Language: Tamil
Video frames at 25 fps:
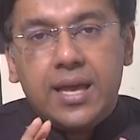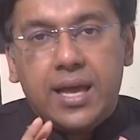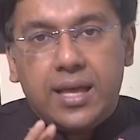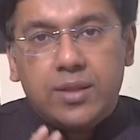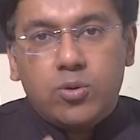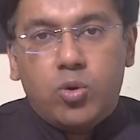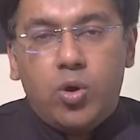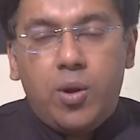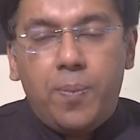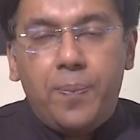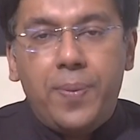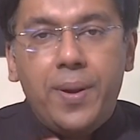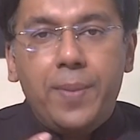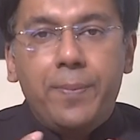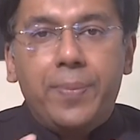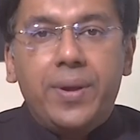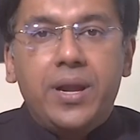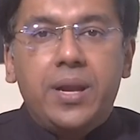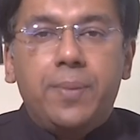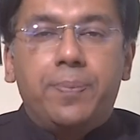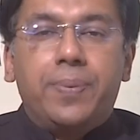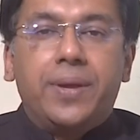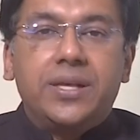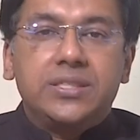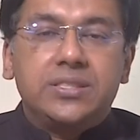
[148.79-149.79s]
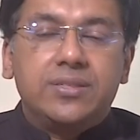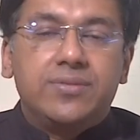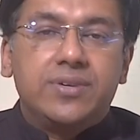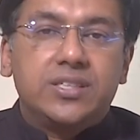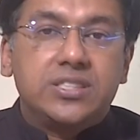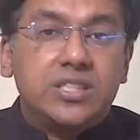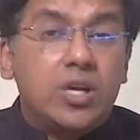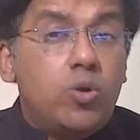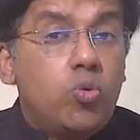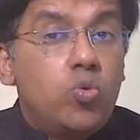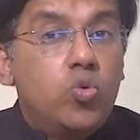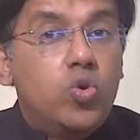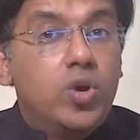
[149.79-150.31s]
அது ஓப்பன் பண்ணி பேச
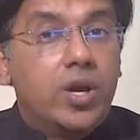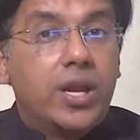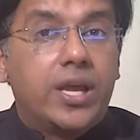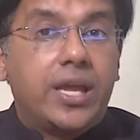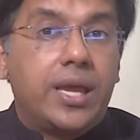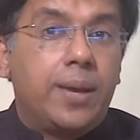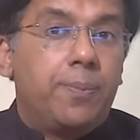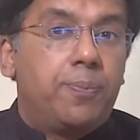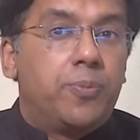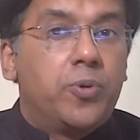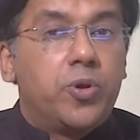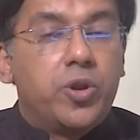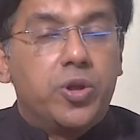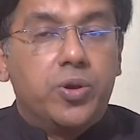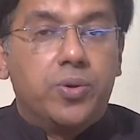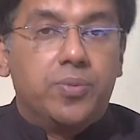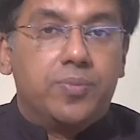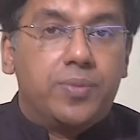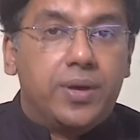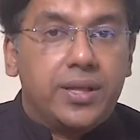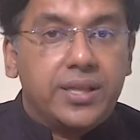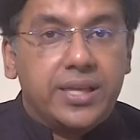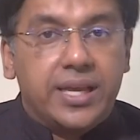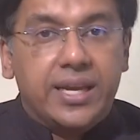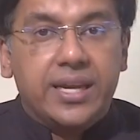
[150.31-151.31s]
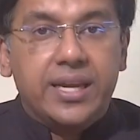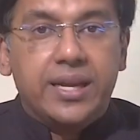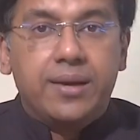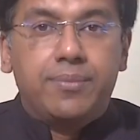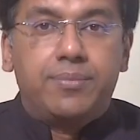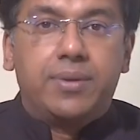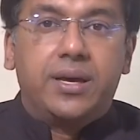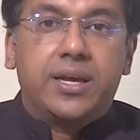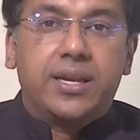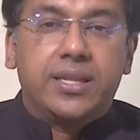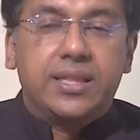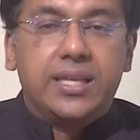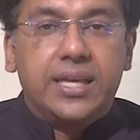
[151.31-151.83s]
வச்சா உங்களுக்கே புரியும் அது என்ன
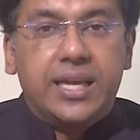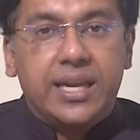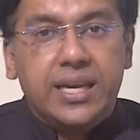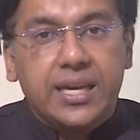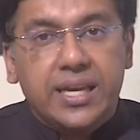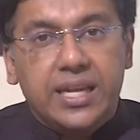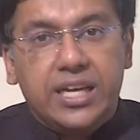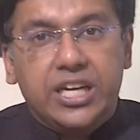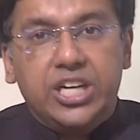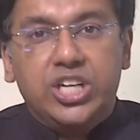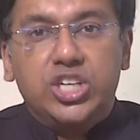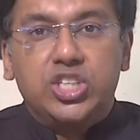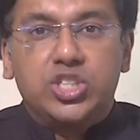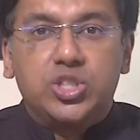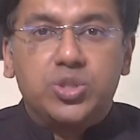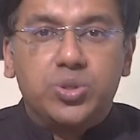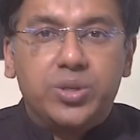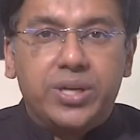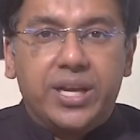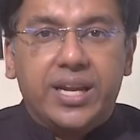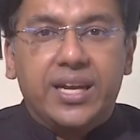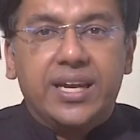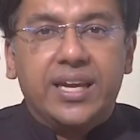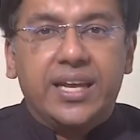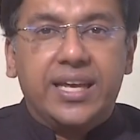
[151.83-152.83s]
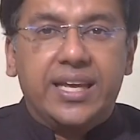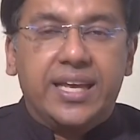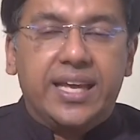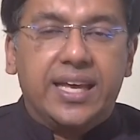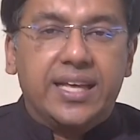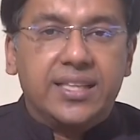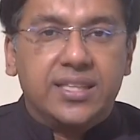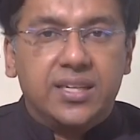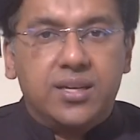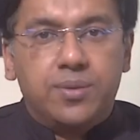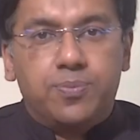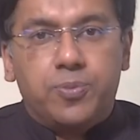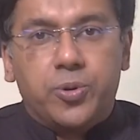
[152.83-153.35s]
மாறுது என்ன இஷ்யூ என்ன
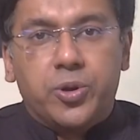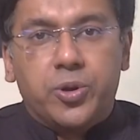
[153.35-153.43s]
ஏதுன்னு